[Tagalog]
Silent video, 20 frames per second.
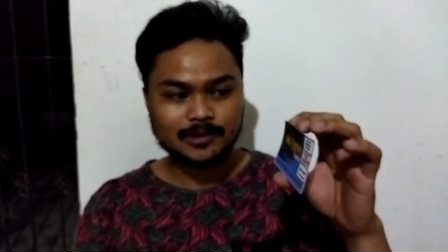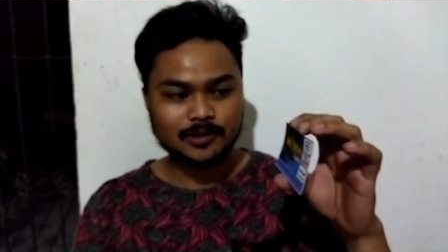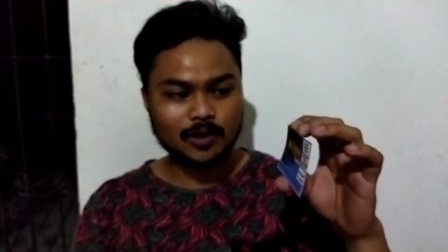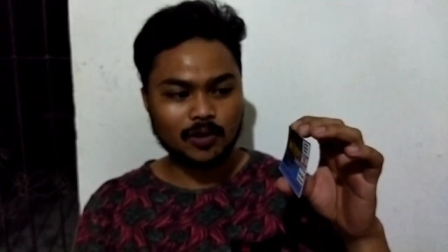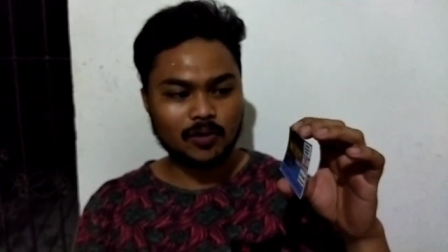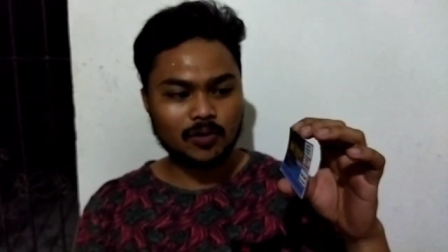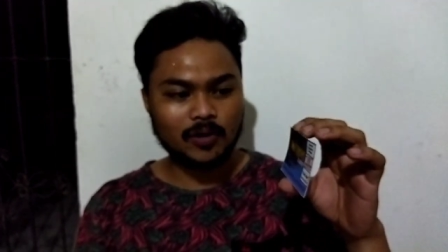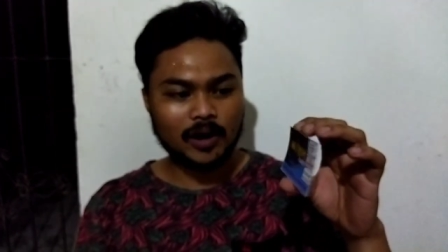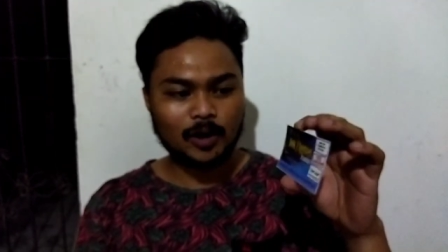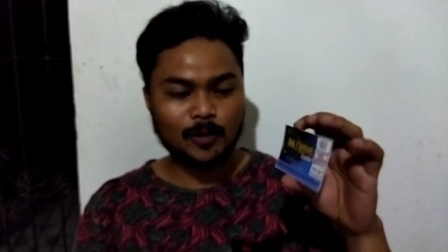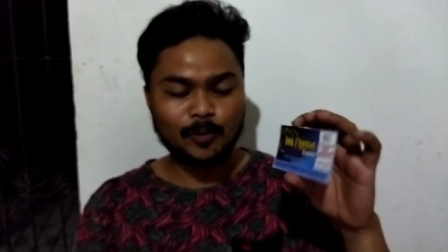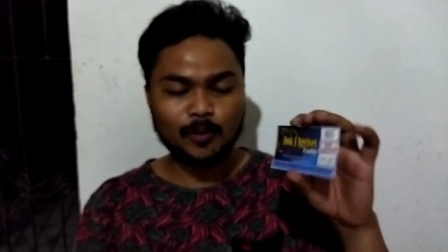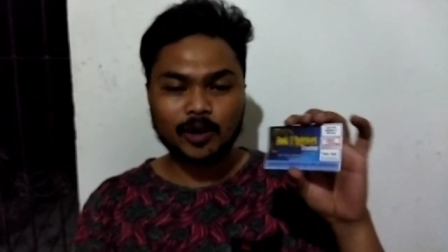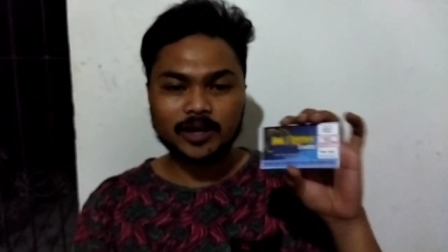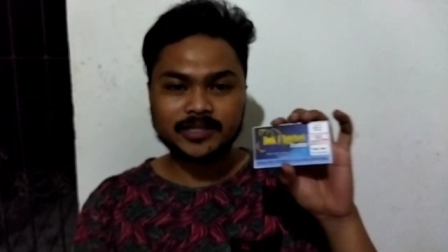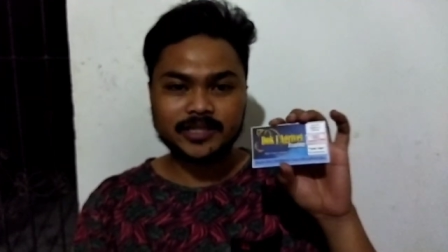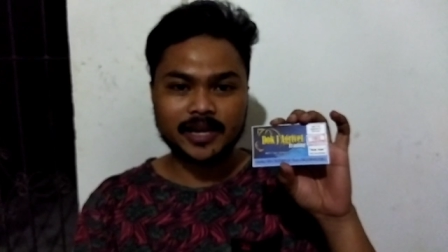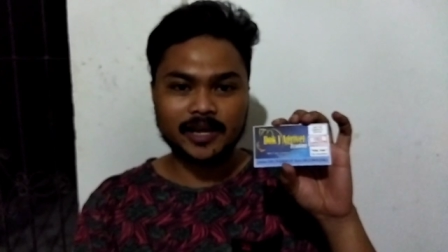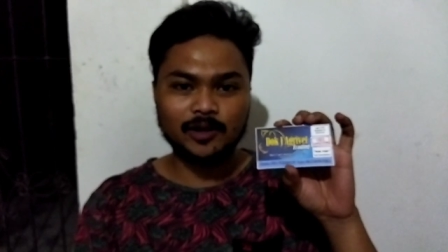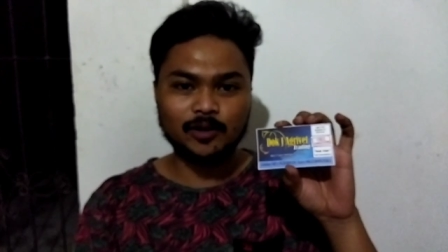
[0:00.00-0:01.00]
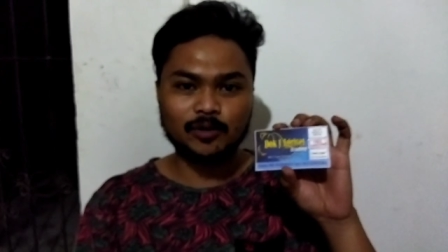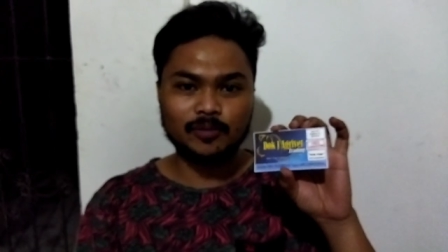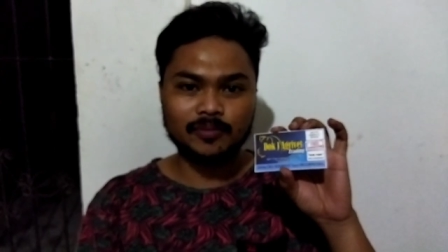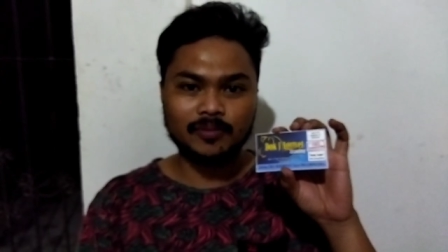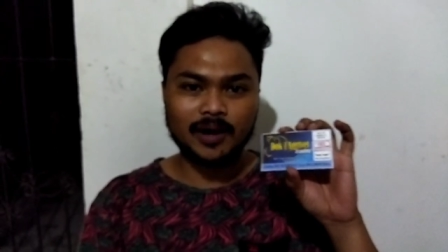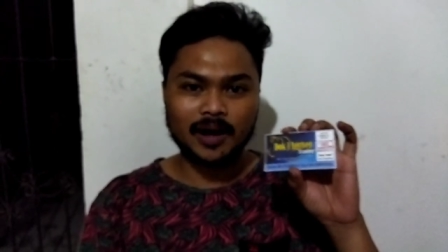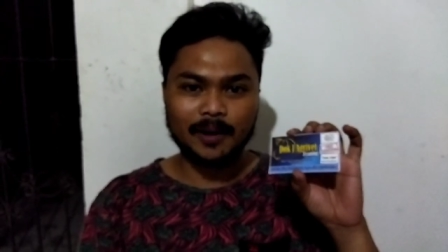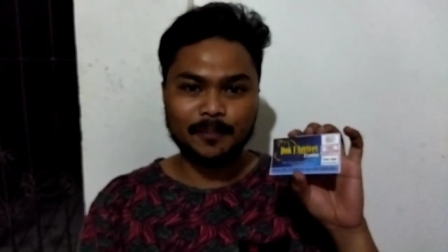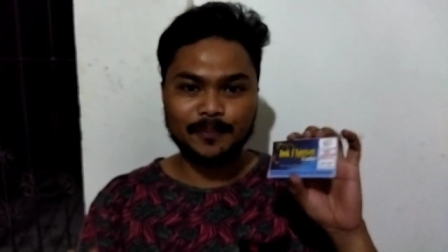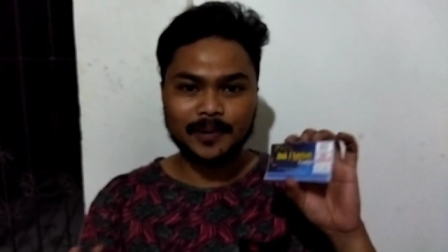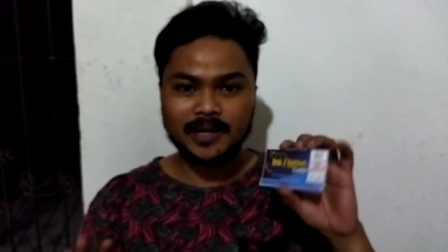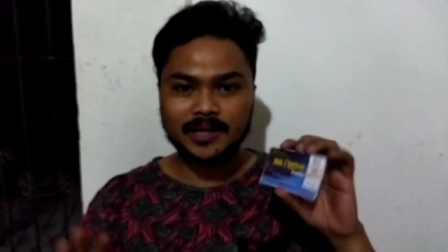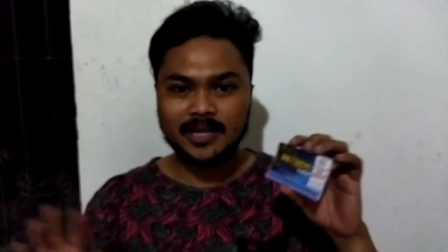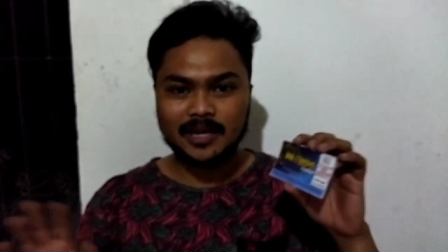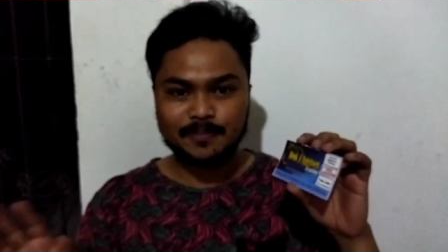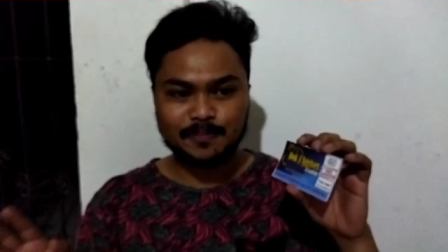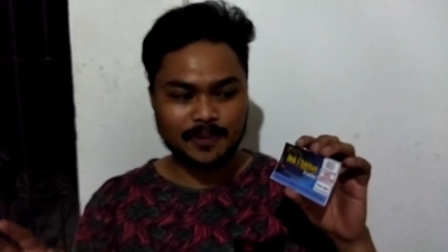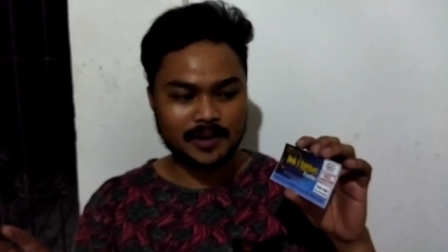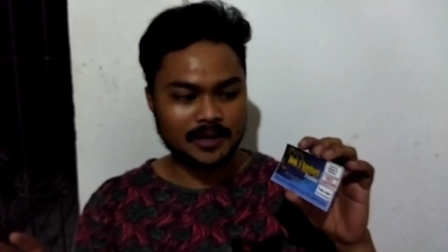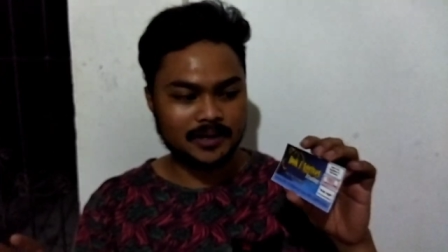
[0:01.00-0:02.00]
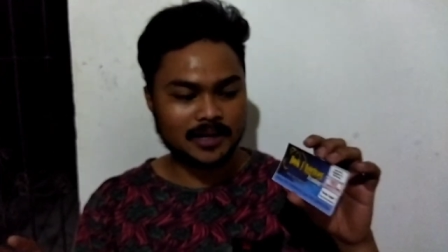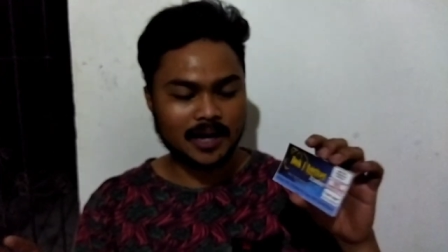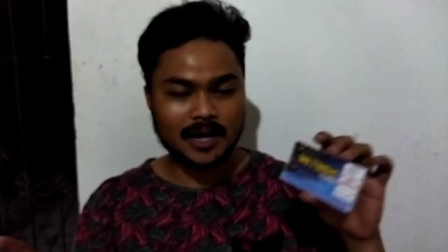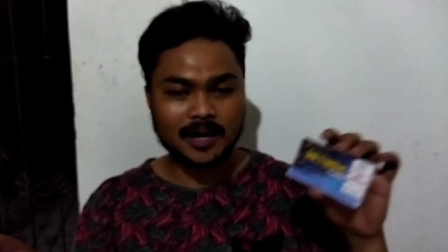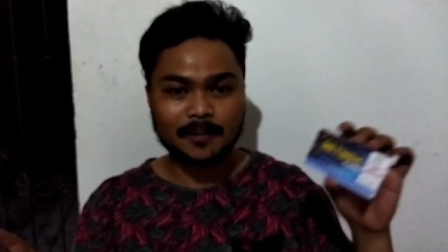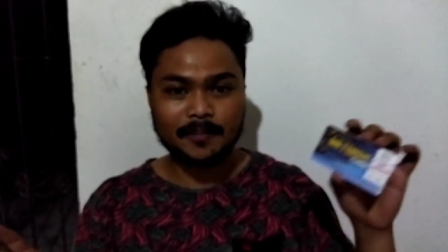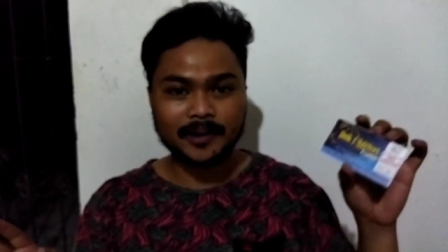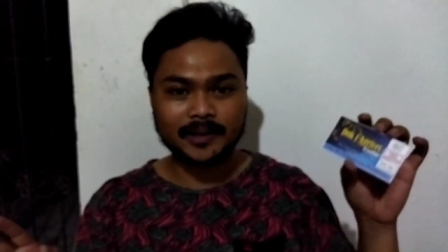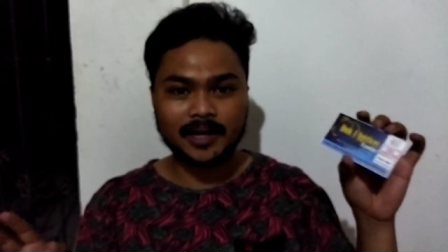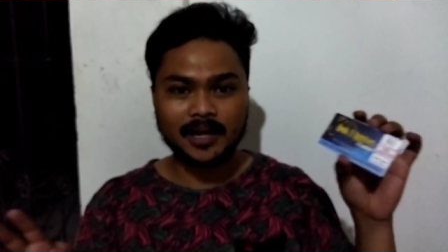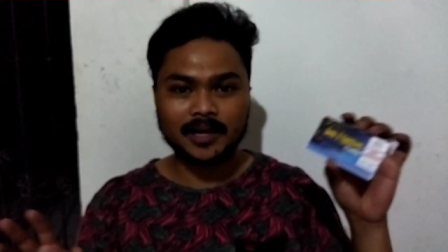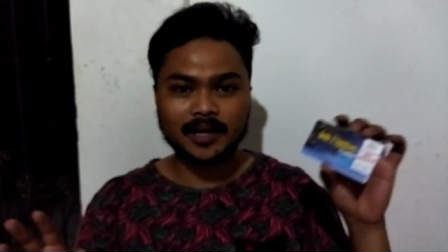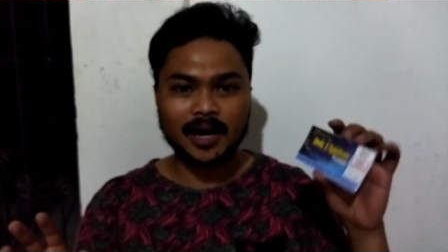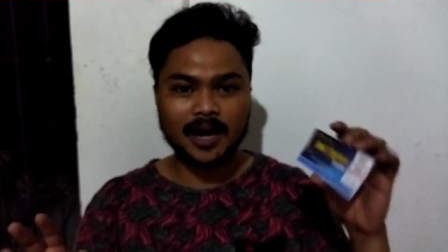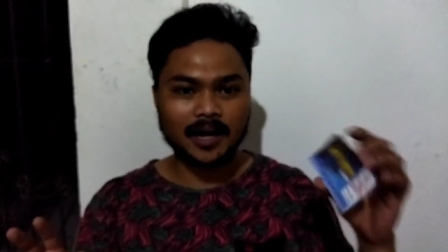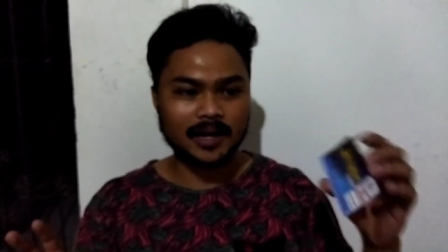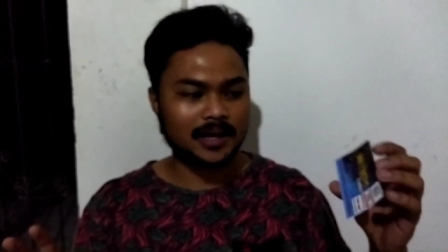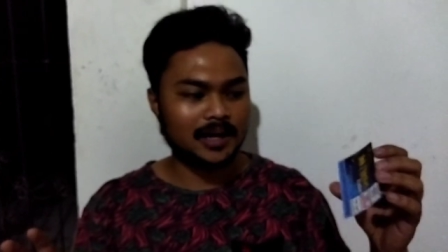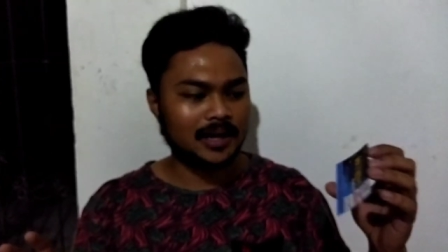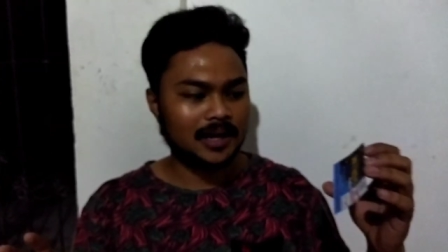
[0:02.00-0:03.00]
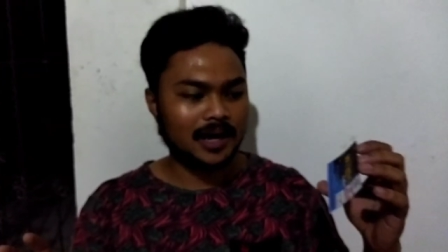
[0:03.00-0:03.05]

So ano po kasi yung uh, ah, PDP tsaka battle cap